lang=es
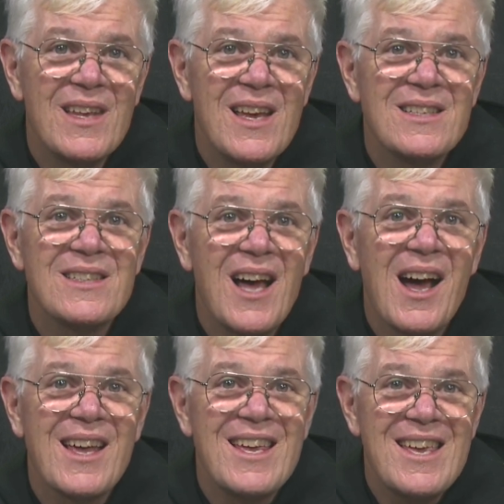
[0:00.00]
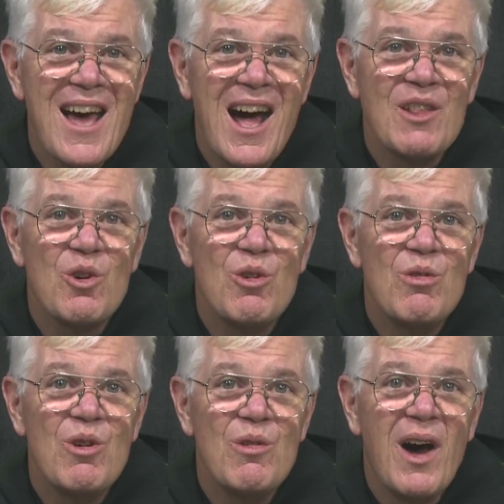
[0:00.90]
y está
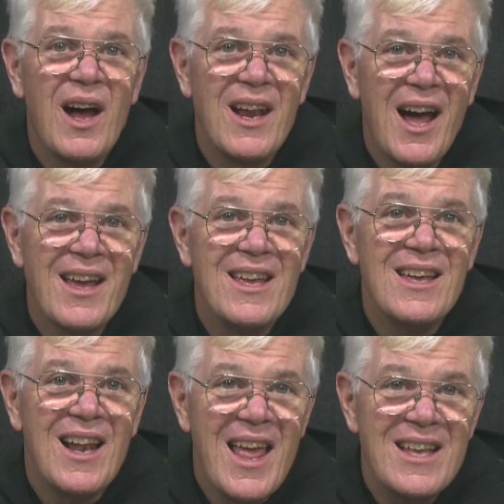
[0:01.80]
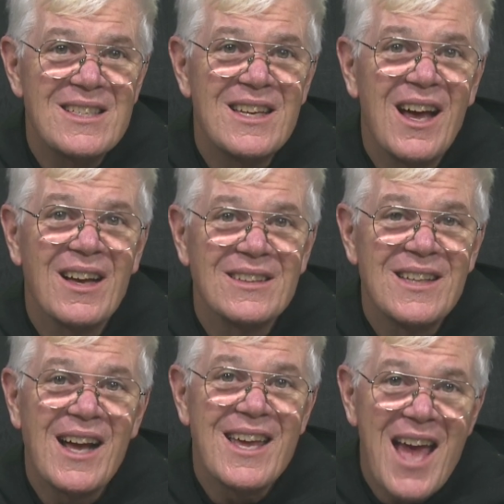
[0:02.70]
guiado a la iglesia,
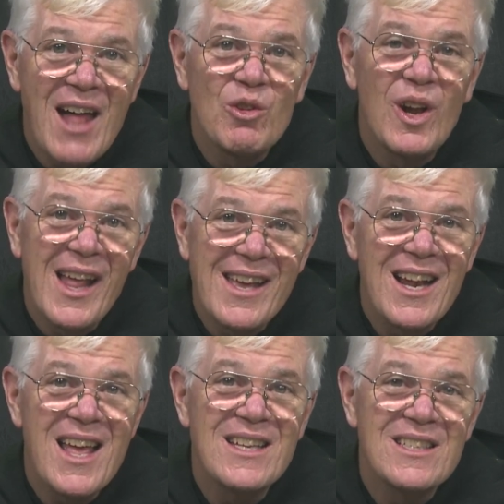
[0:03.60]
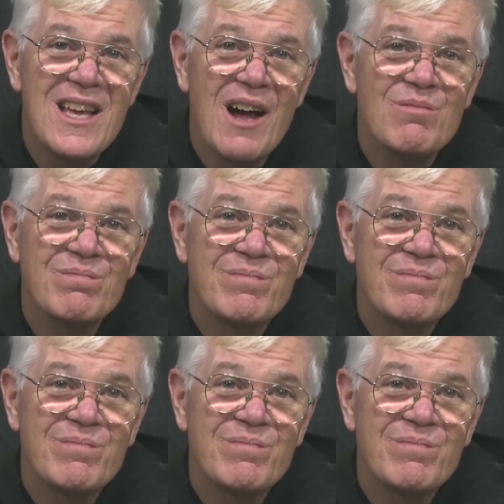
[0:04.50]
está guiando a la iglesia.